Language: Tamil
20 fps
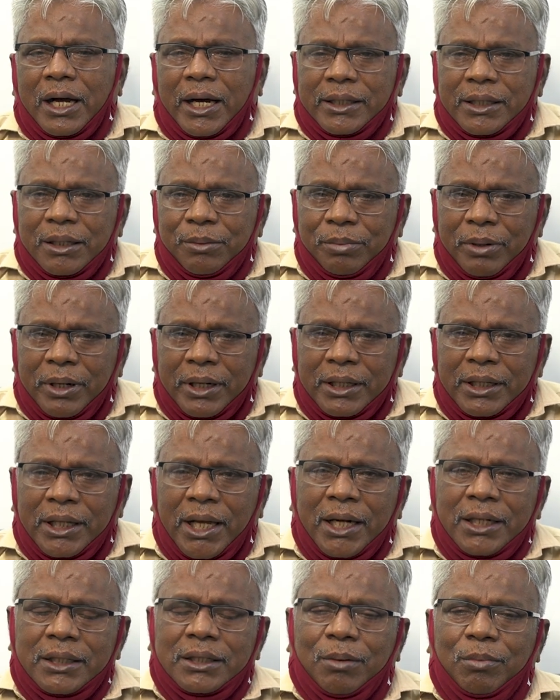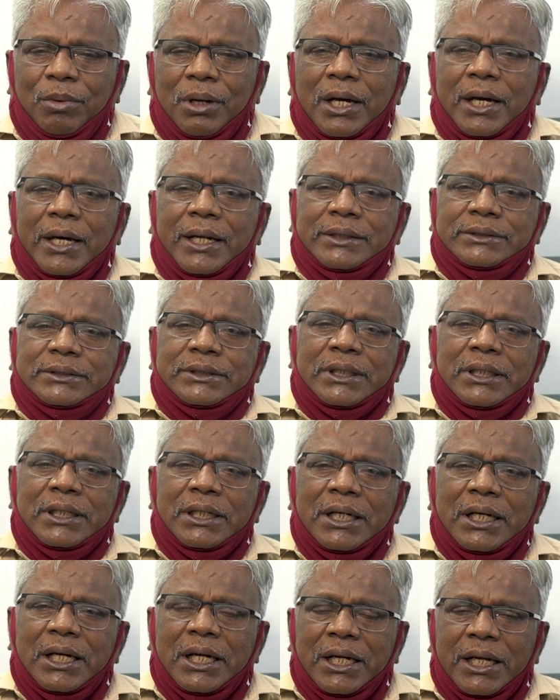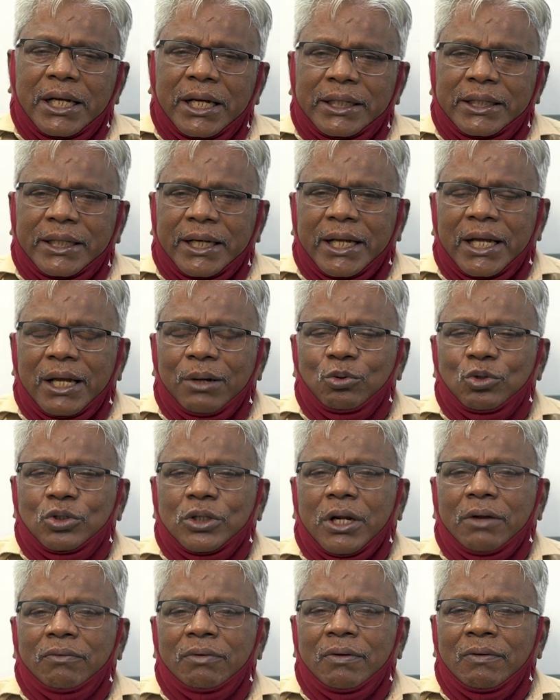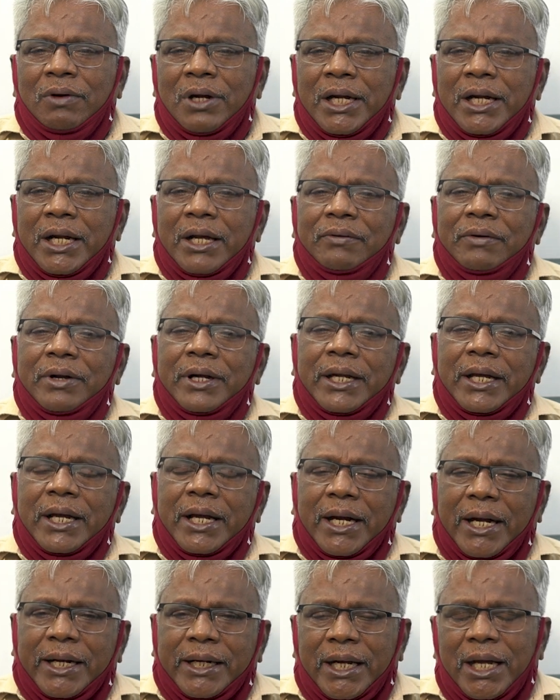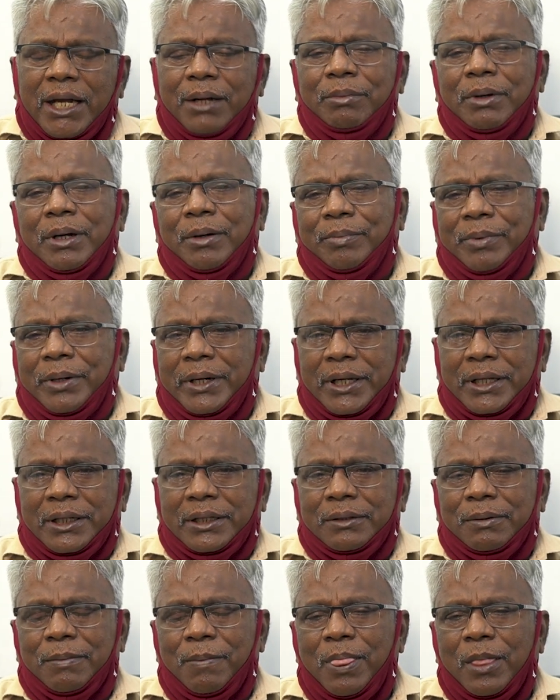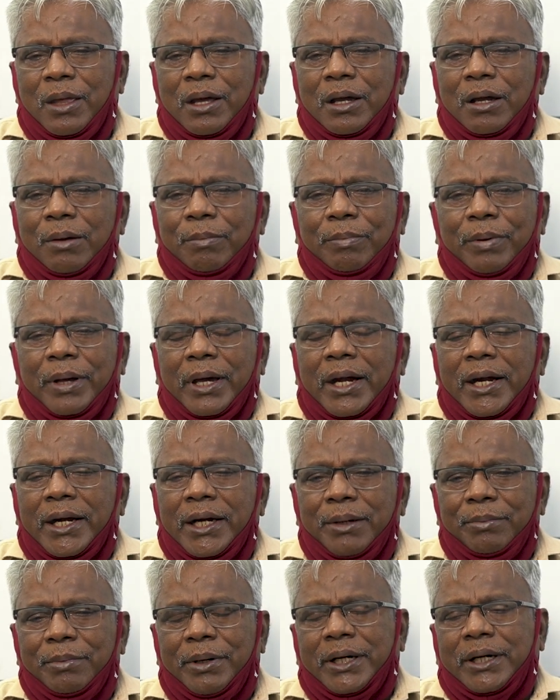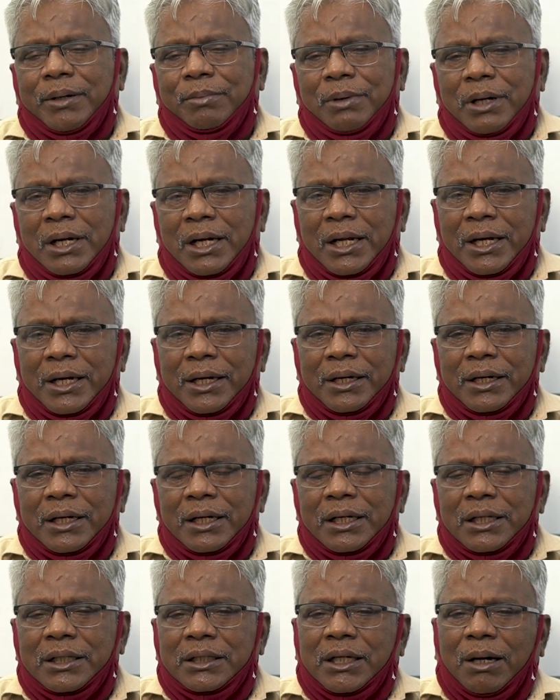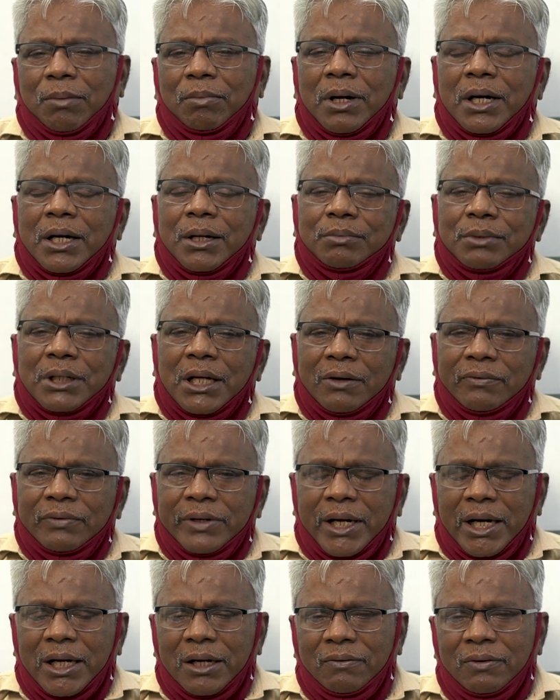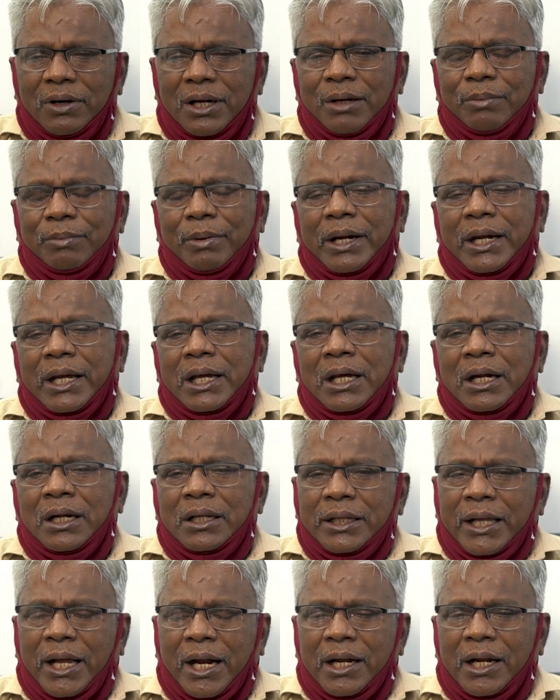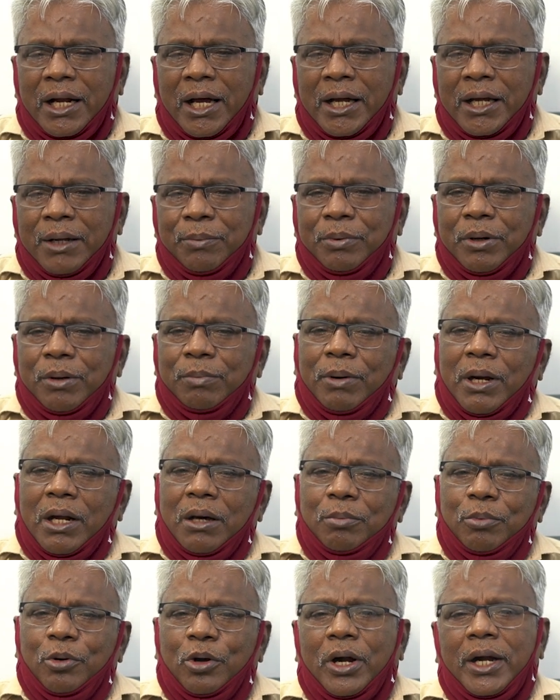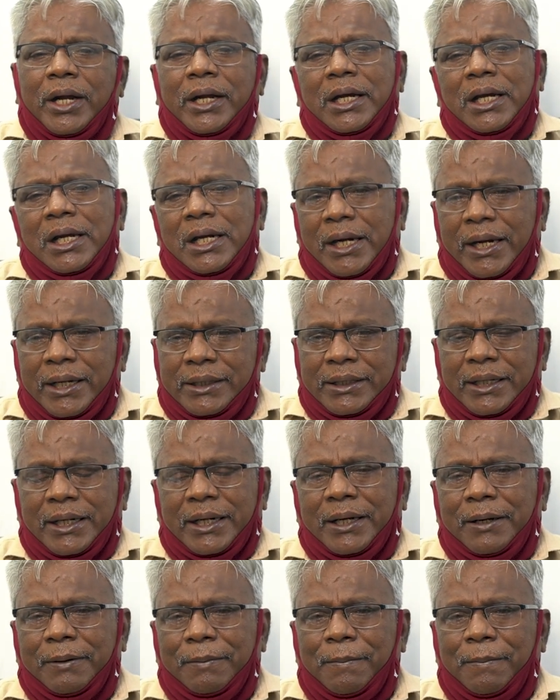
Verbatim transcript: அதன் பிறகுதான் தமிழக அரசு இத்தகைய உத்தரவை வெளியிட வேண்டிய கட்டாயம் ஏற்பட்டது பேரணி மட்டுமல்ல தமிழகம் தழுவிய அளவிலே மறியல் தர்ணா இப்படி பல போராட்டங்கள் நடந்தன